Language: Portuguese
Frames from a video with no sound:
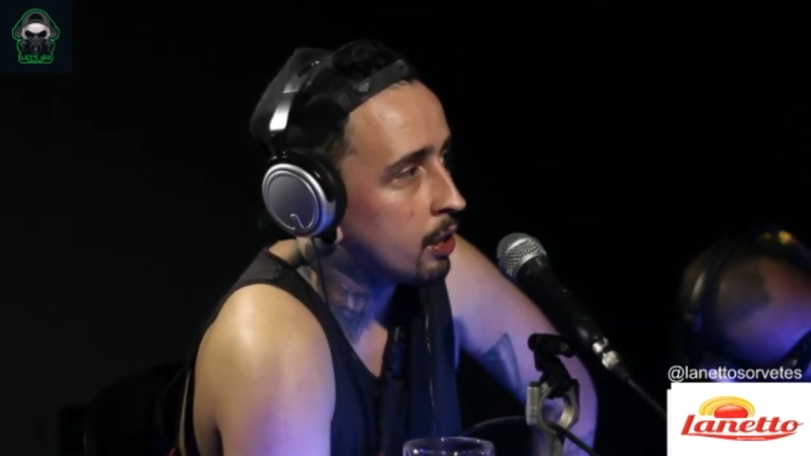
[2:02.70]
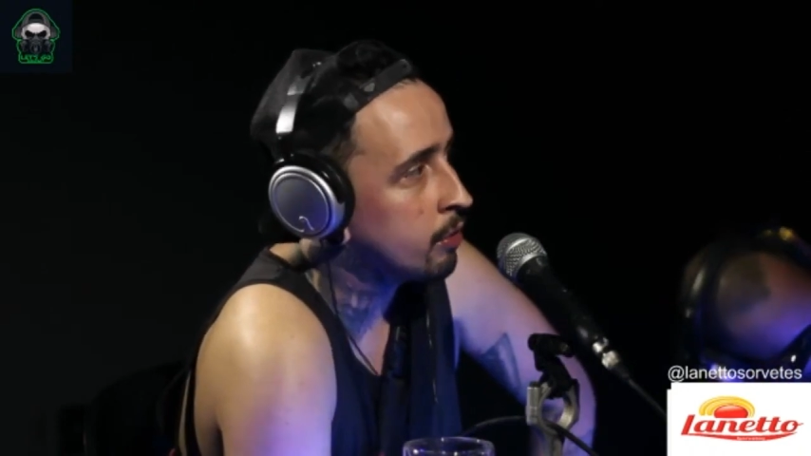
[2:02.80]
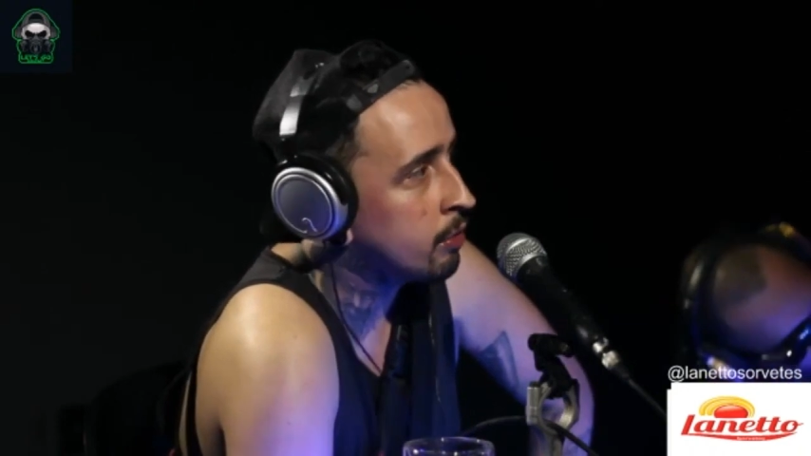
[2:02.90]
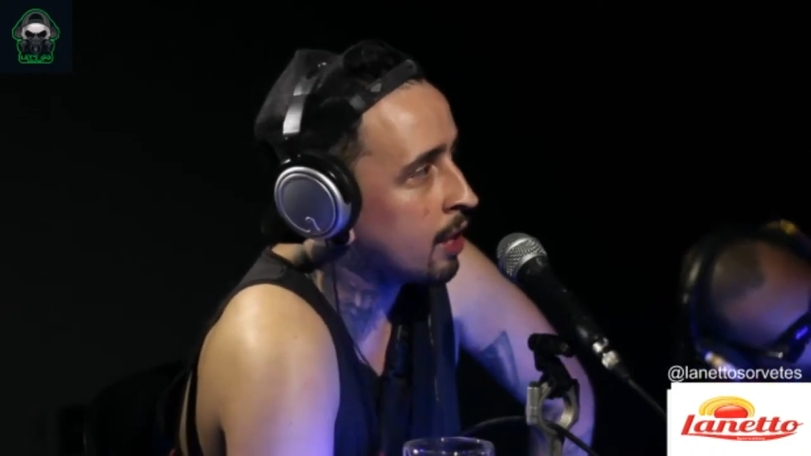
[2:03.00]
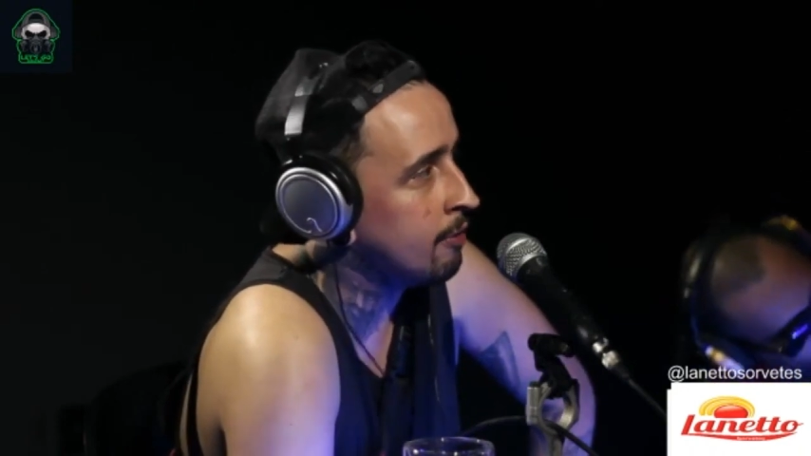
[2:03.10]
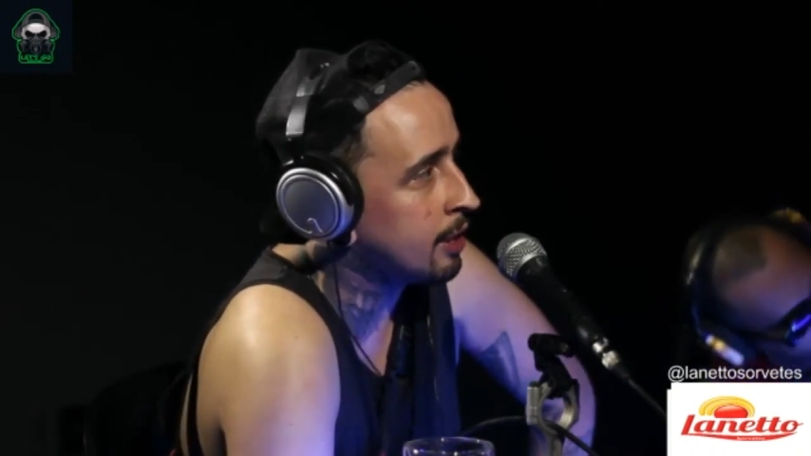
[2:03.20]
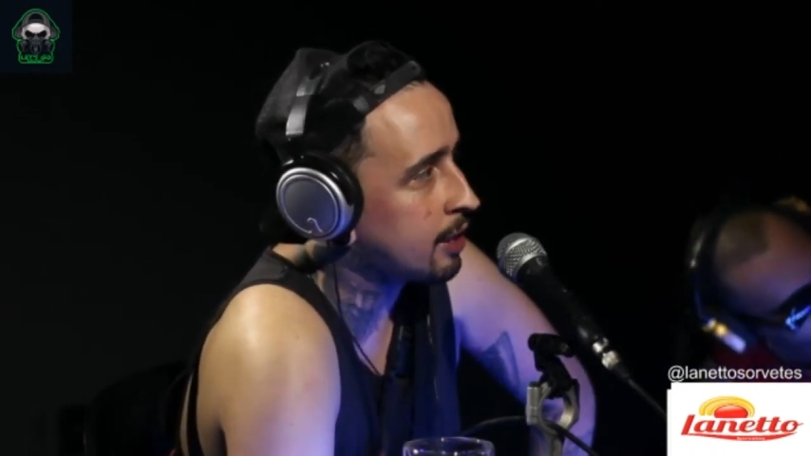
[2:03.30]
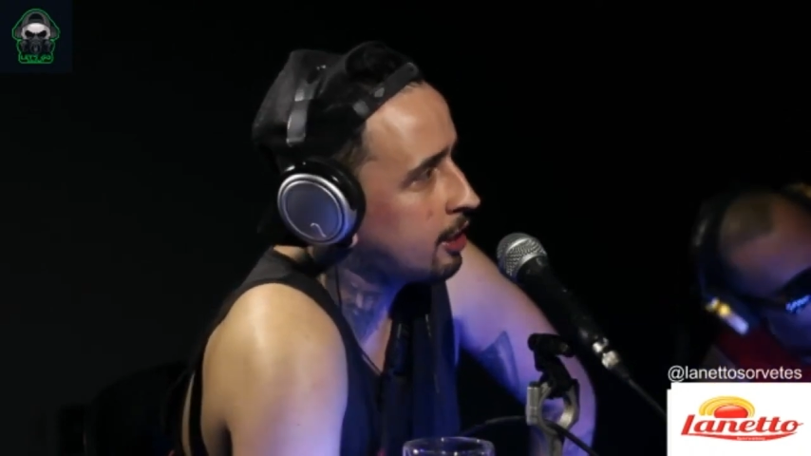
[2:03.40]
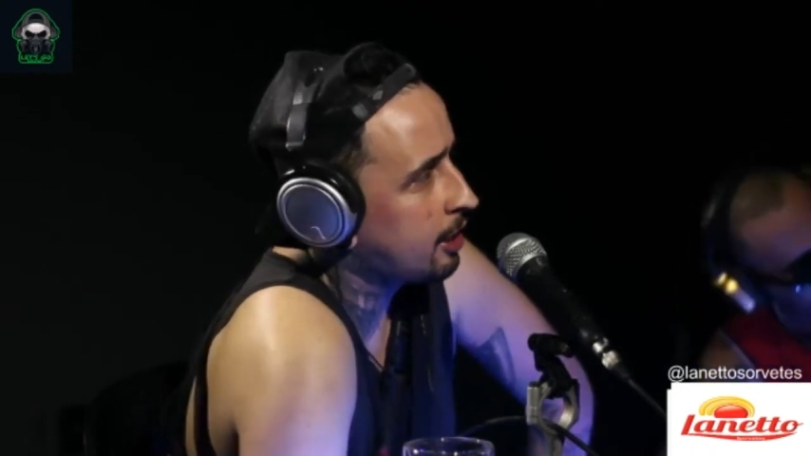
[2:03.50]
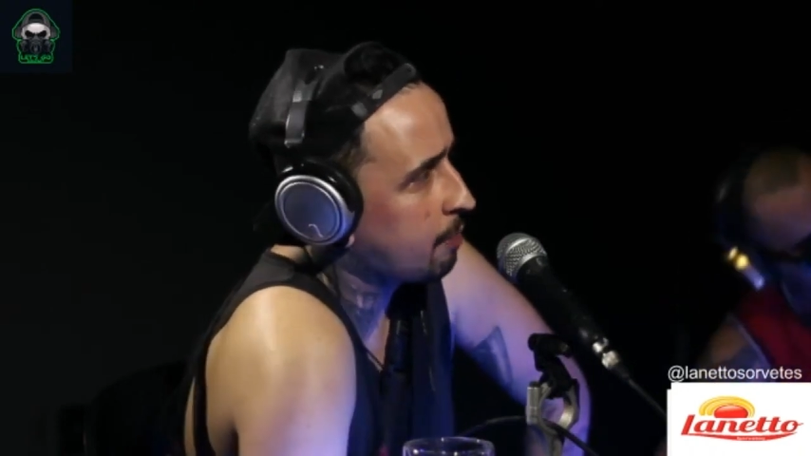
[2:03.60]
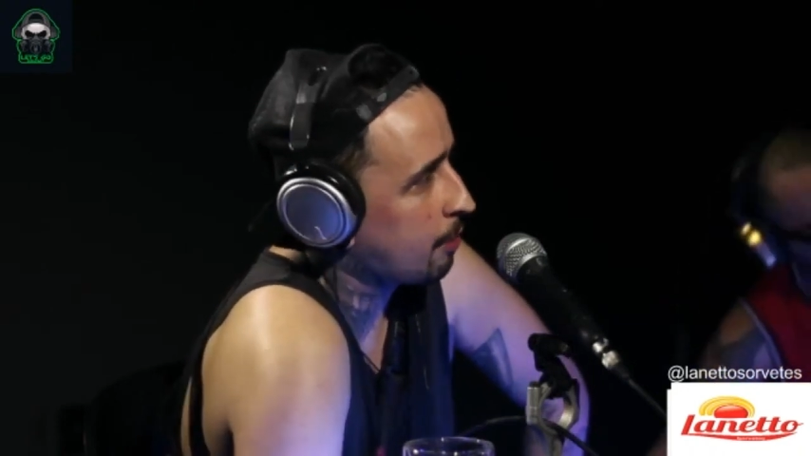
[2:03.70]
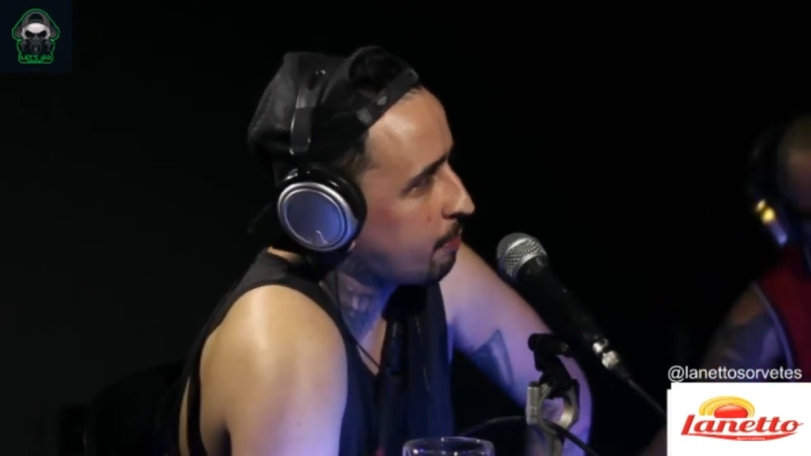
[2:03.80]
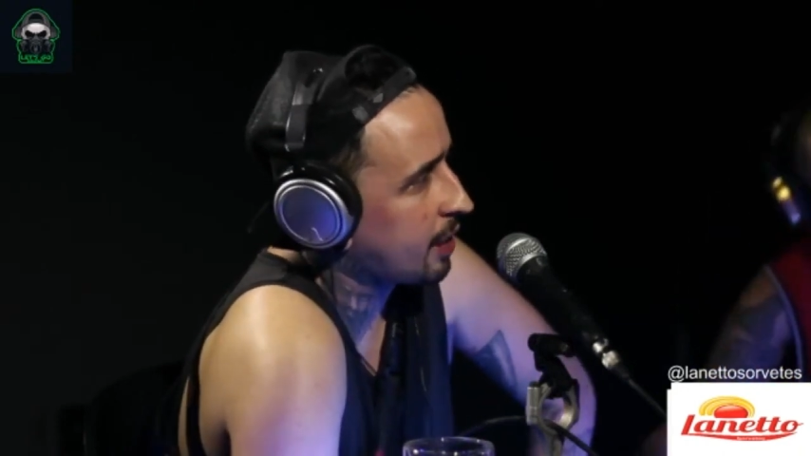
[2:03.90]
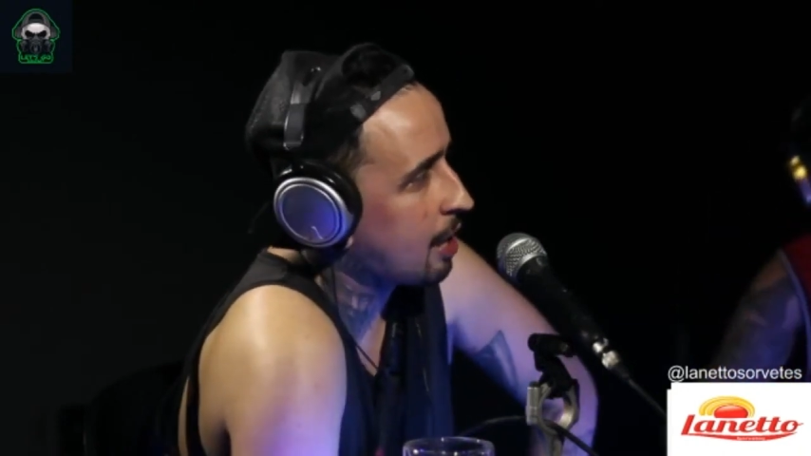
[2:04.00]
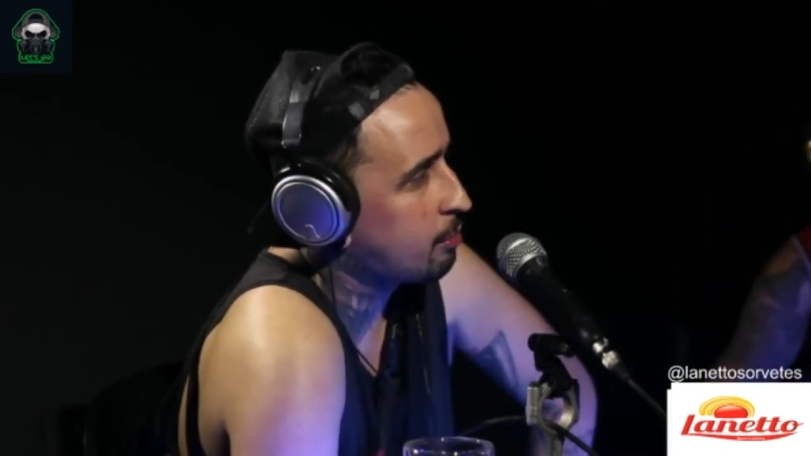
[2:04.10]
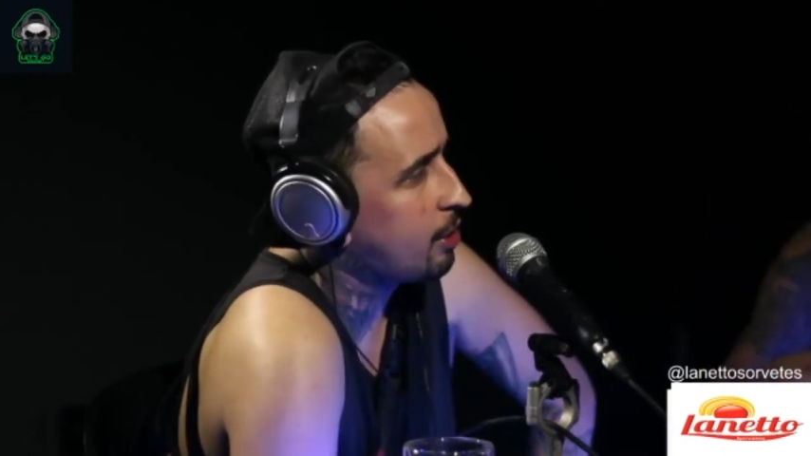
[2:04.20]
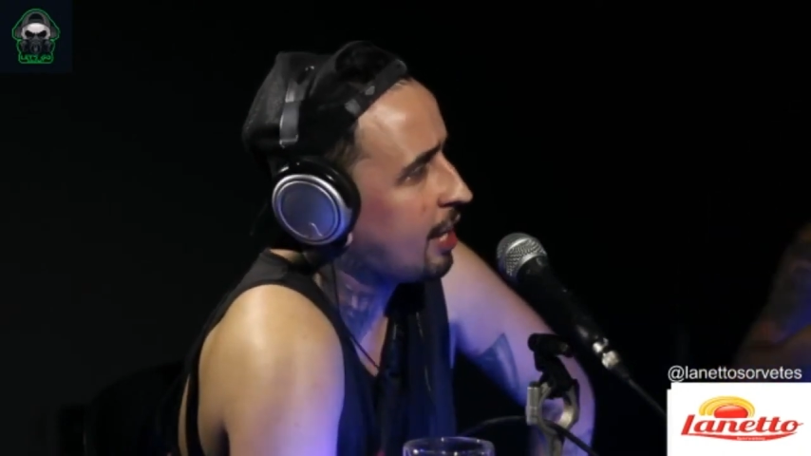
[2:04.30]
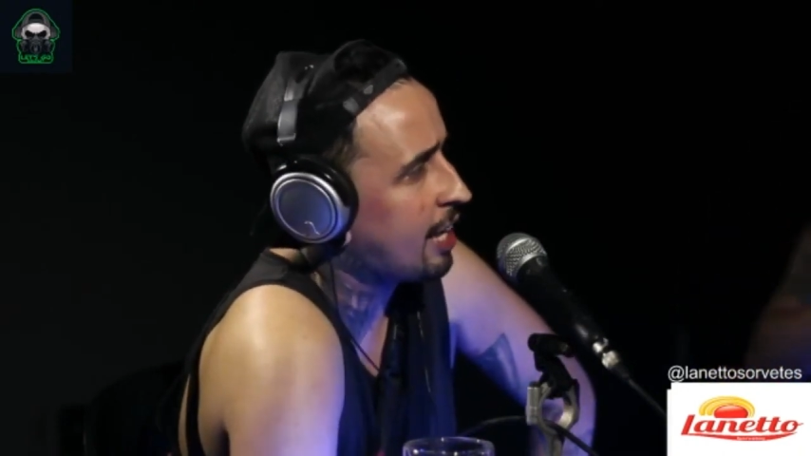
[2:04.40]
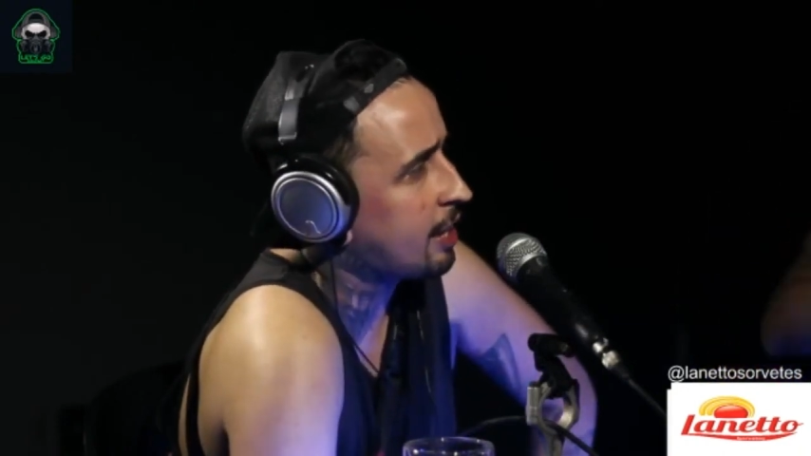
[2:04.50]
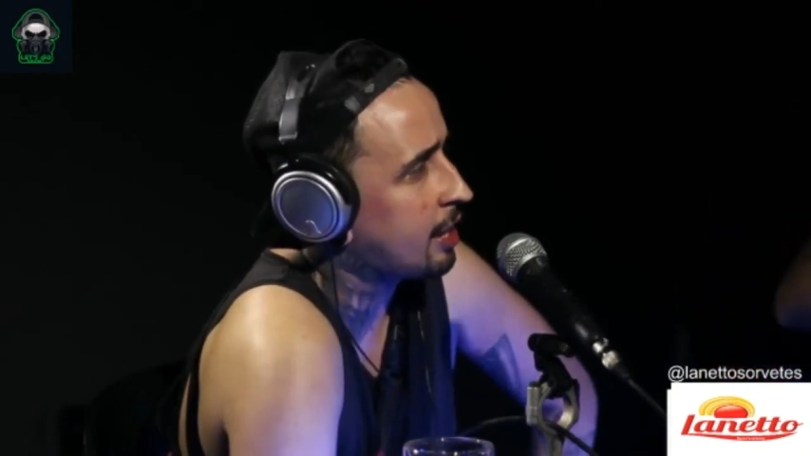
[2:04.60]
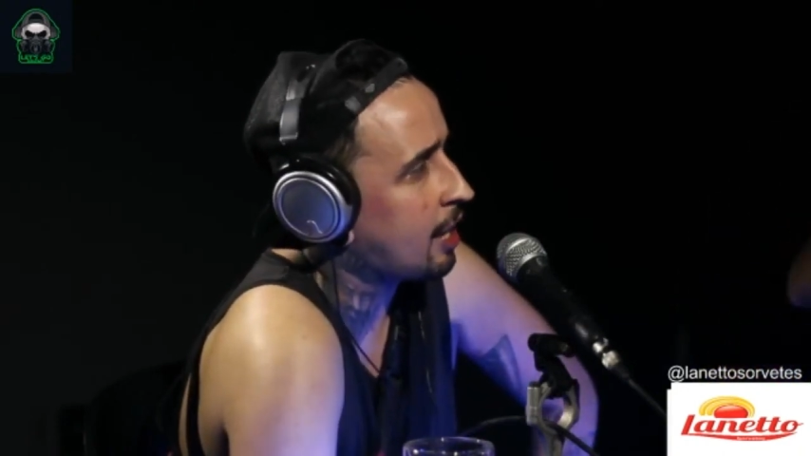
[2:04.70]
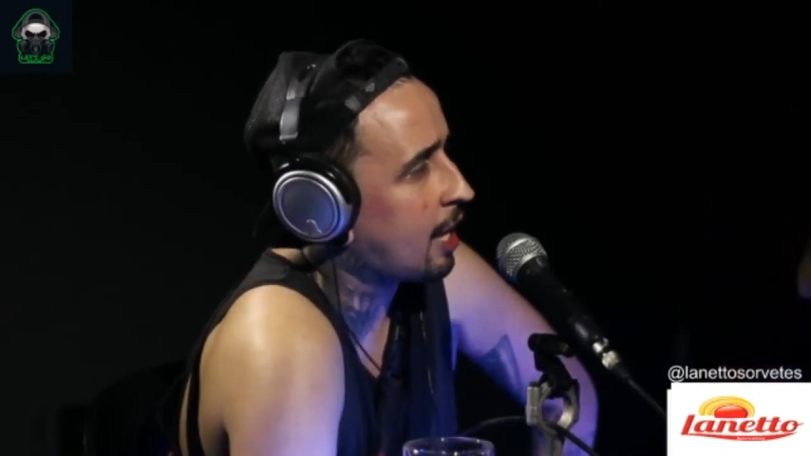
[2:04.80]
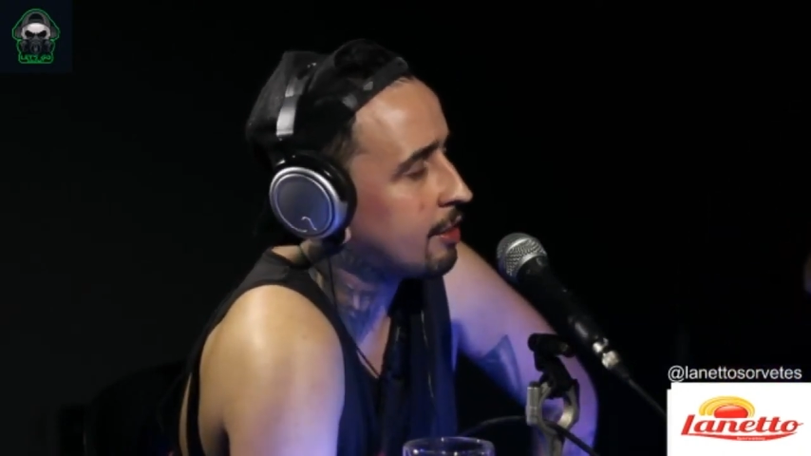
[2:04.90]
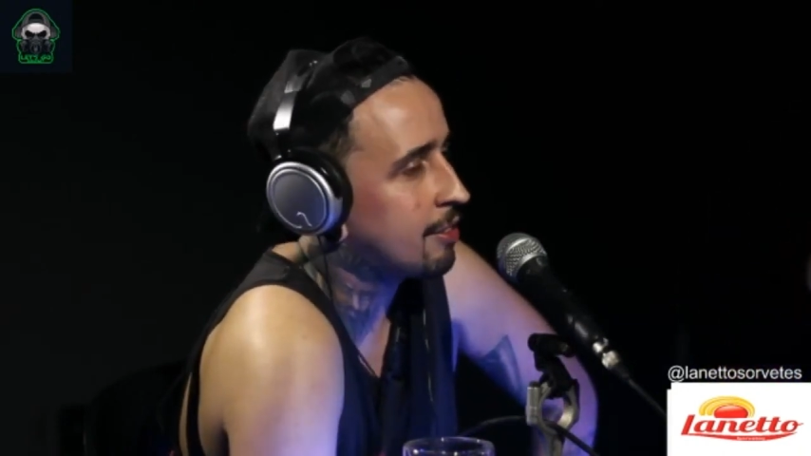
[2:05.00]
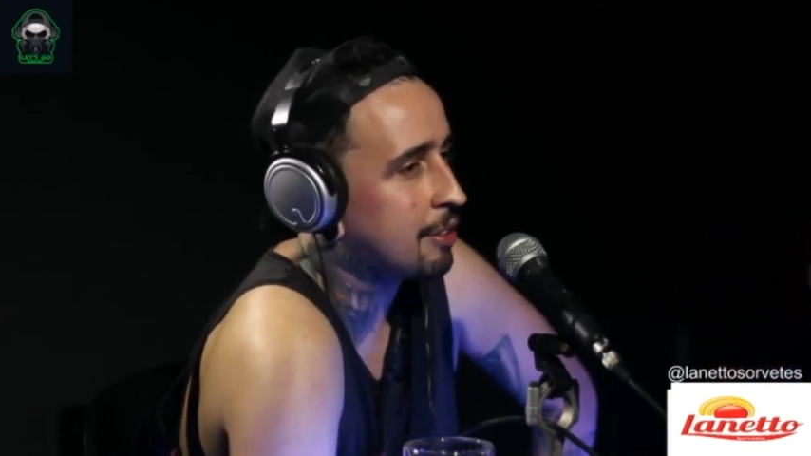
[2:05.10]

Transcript: Eu não tava entrando ali pra pegar mulher nem nada.